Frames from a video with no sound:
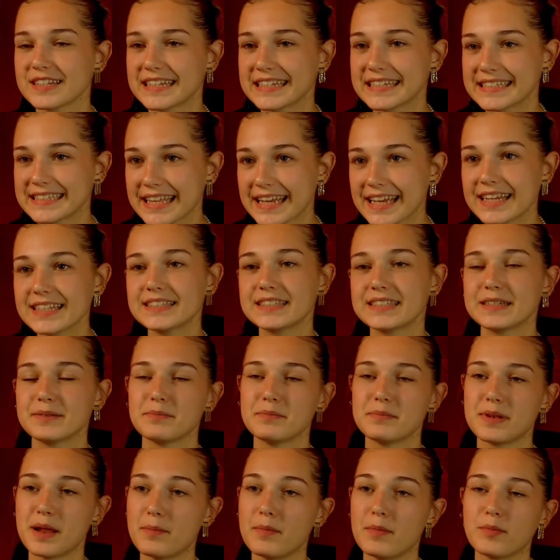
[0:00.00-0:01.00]
j'extrais, c'est
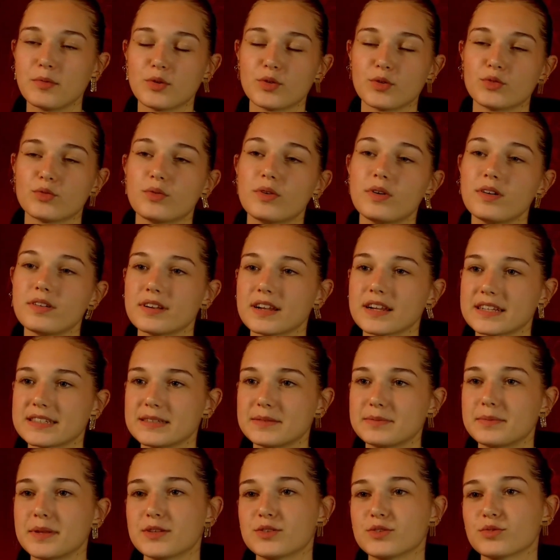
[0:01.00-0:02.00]
la même que toi, hein,
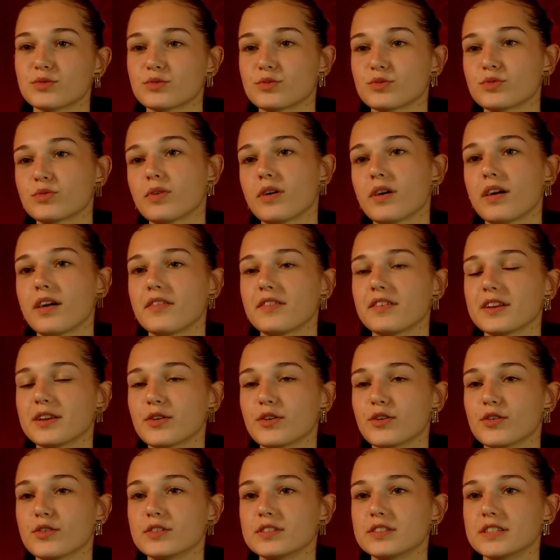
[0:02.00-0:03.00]
l'acceptation de soi
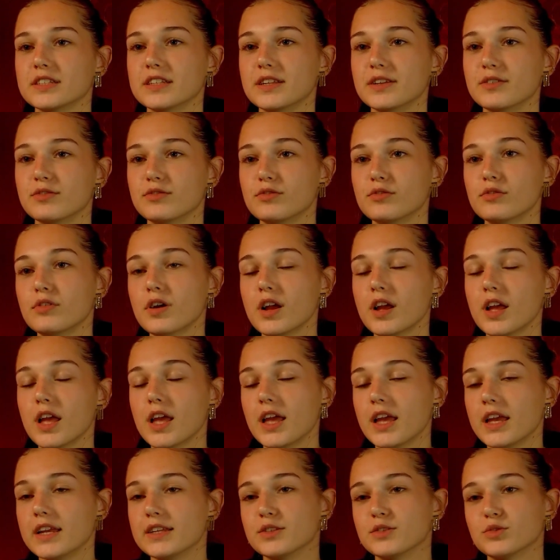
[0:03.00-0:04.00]
avec euh, ses défauts
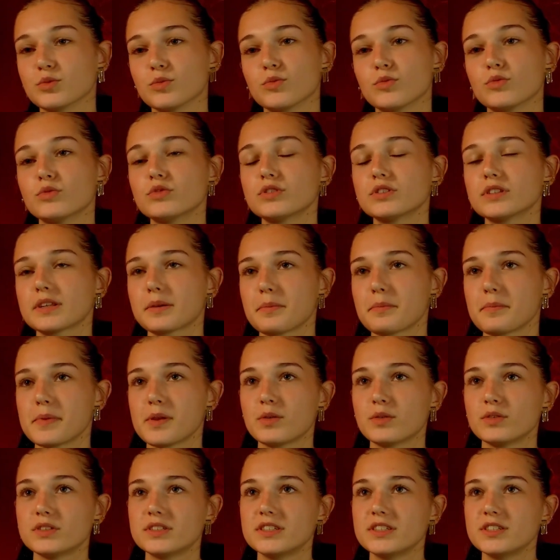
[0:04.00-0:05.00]
et son monstre,
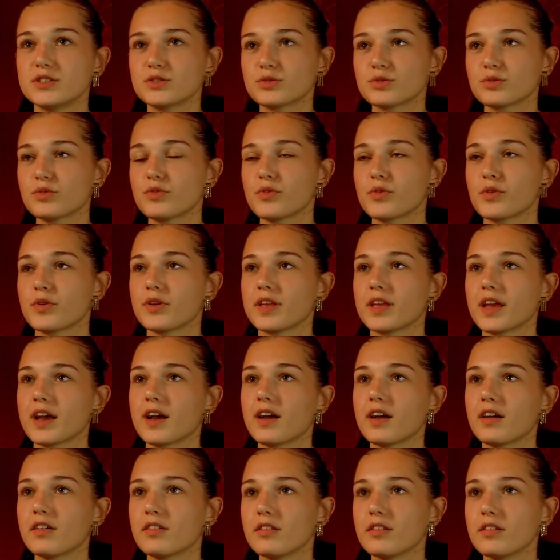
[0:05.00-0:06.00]
mais aussi je trouve qu'il y
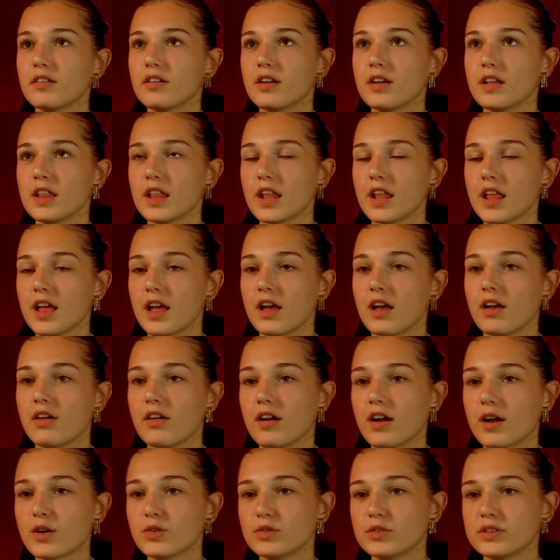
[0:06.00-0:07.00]
a euh,
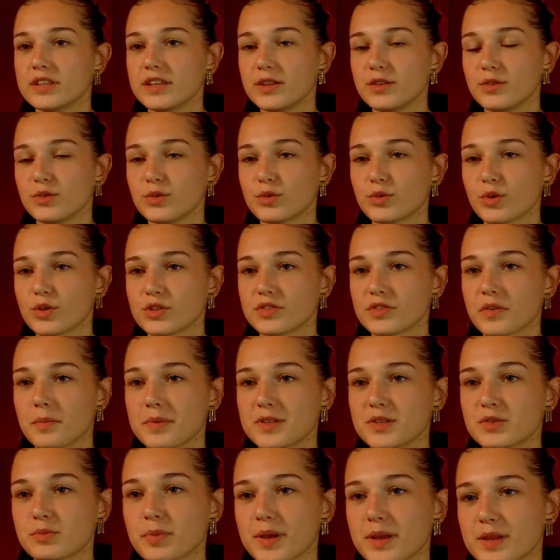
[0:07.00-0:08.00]
euh, un côté de
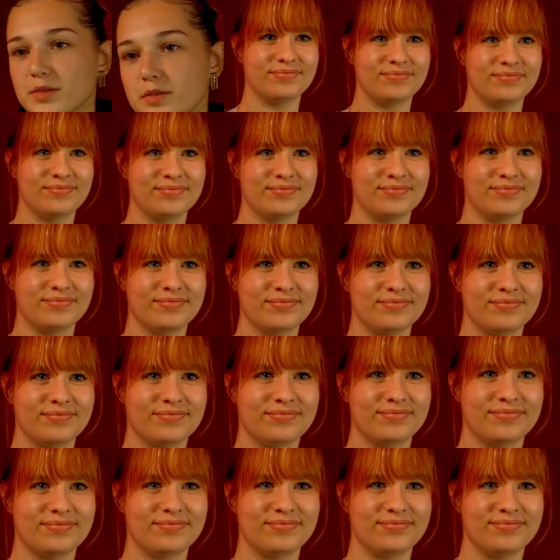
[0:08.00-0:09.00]
transformation personnelle, parce
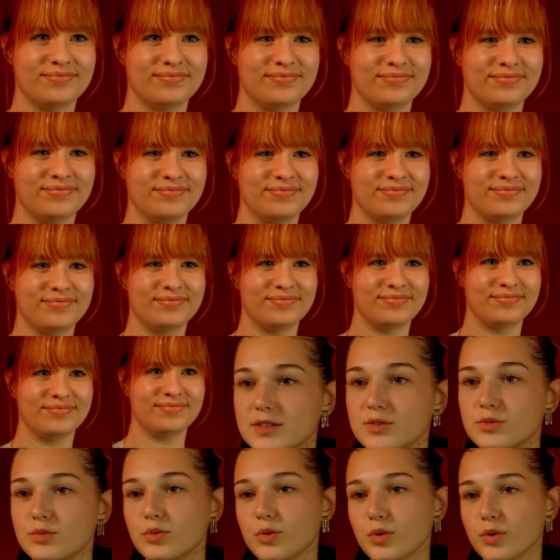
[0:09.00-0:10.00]
qu'elle vit quand même des choses
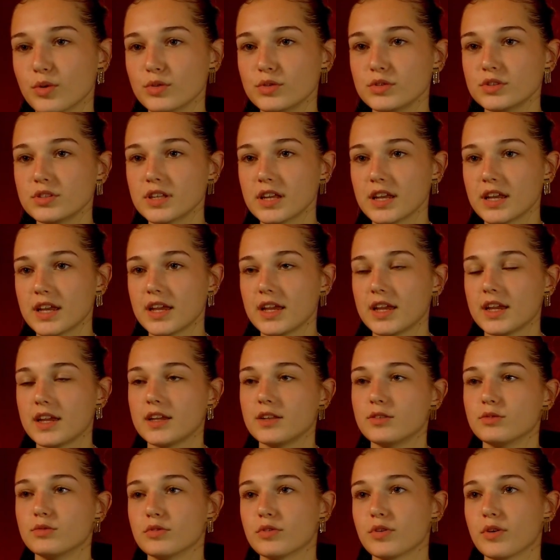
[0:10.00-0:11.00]
assez douloureuses.
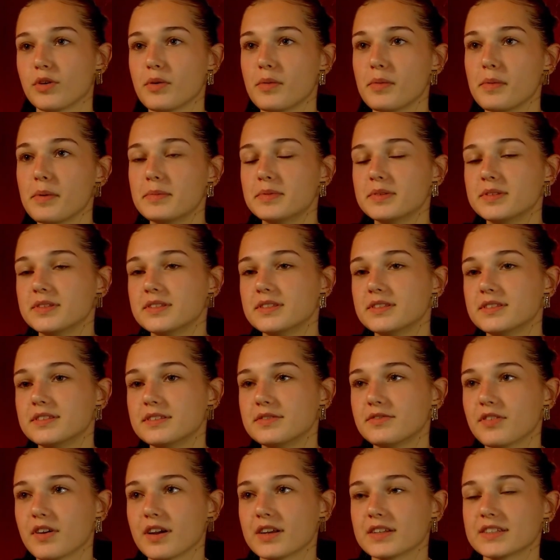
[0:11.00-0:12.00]
Donc même
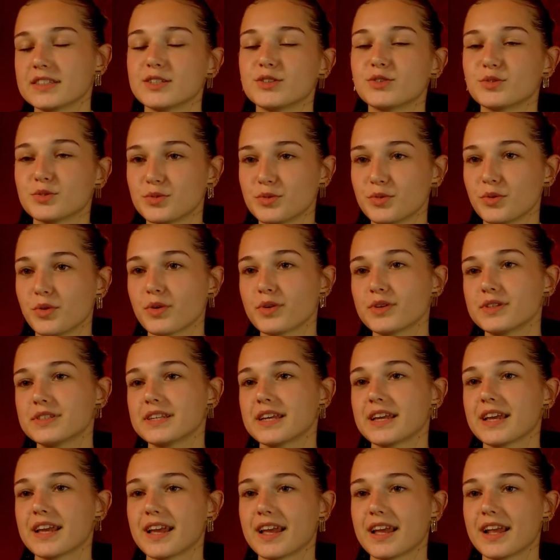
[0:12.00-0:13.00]
si, ces choses
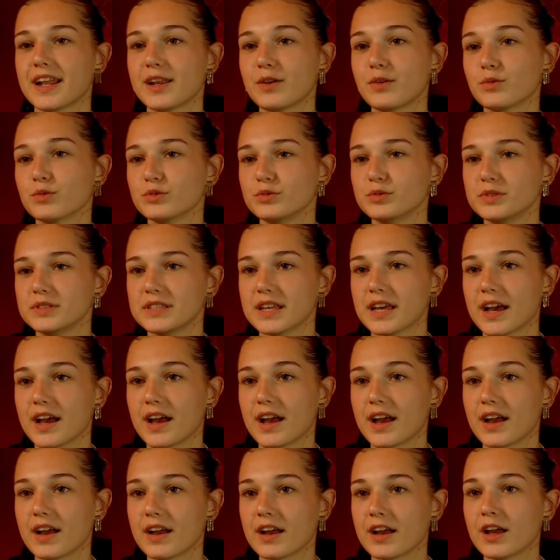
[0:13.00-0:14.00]
douloureuses, elles, conduisent
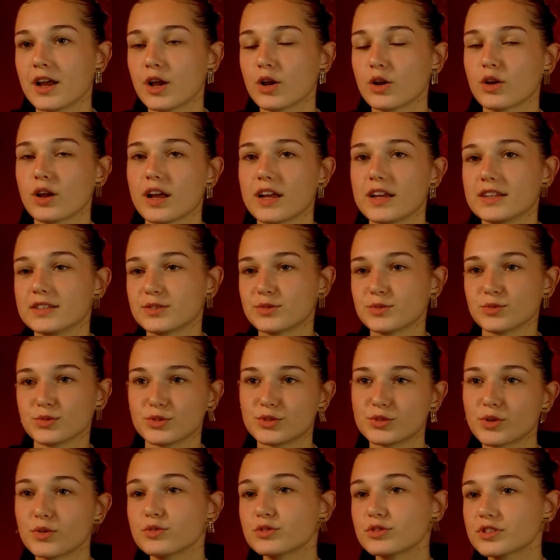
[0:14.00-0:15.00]
à, ce qu'on
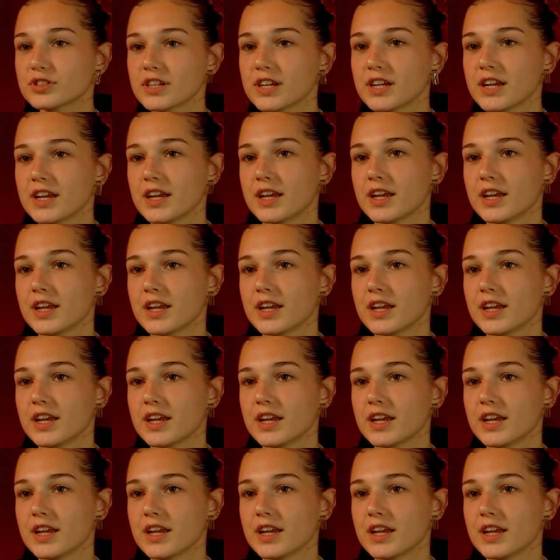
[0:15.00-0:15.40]
change